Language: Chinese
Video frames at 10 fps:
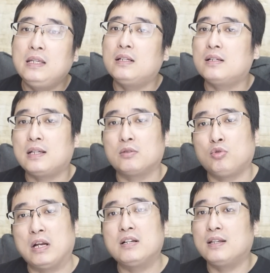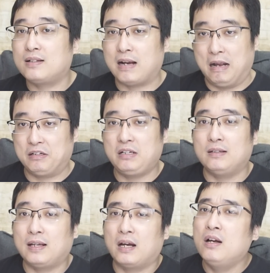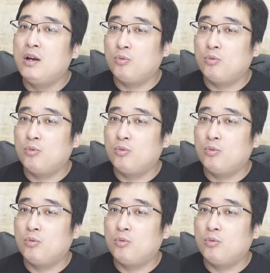一直向全世界展示那样：